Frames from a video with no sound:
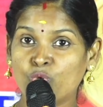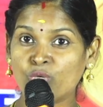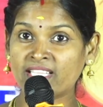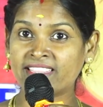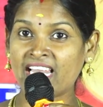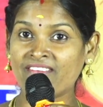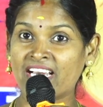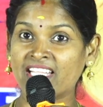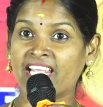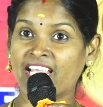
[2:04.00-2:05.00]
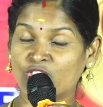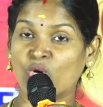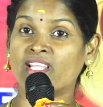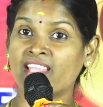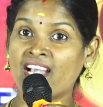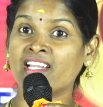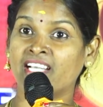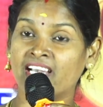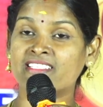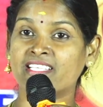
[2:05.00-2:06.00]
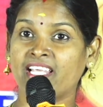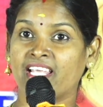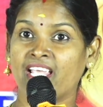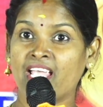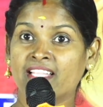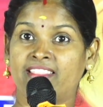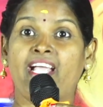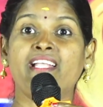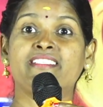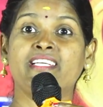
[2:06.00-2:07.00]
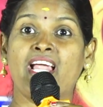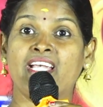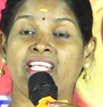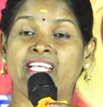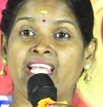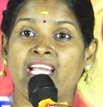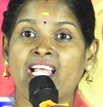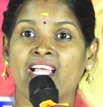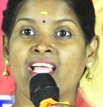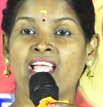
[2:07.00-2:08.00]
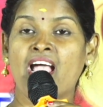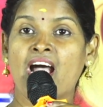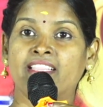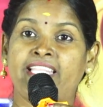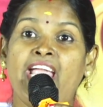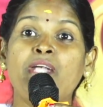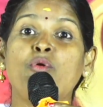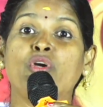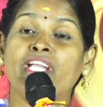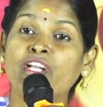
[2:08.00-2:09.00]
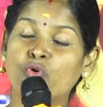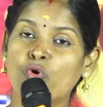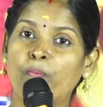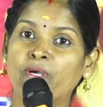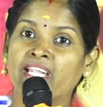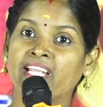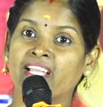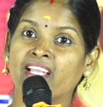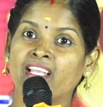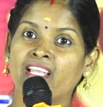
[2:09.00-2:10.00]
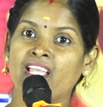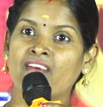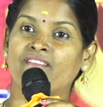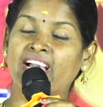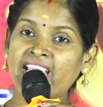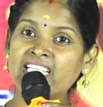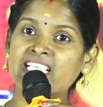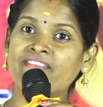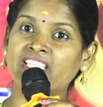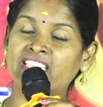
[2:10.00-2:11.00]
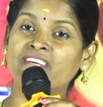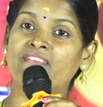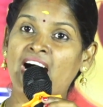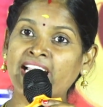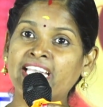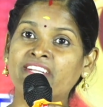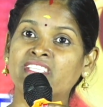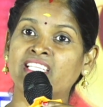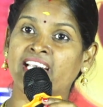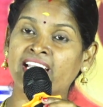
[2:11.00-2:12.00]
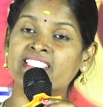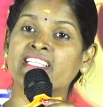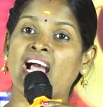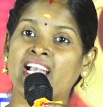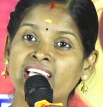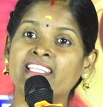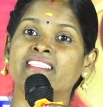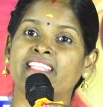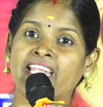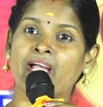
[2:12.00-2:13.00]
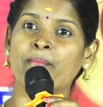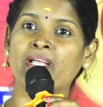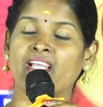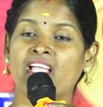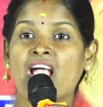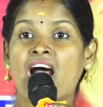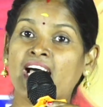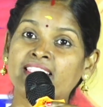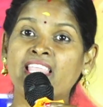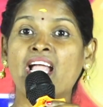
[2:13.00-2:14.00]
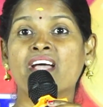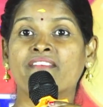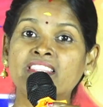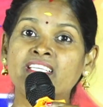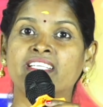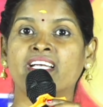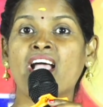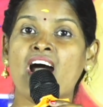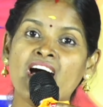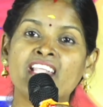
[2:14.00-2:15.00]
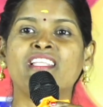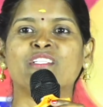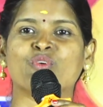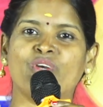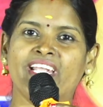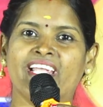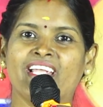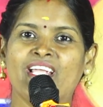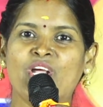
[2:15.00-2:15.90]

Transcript: தூரத்தில் வர்றது என் துரதான்னு நினச்சி திகச்சி நான் நிற்கையில் தேன்மொழின்னு கூப்பிட்டீங்க வயசை விற்று வாங்கிட்டு வந்தது நினச்சி நான் அடறது தெரியாமல் அத்தா நான் வந்துட்டேன்னு ஆறுதல் சொன்னீங்க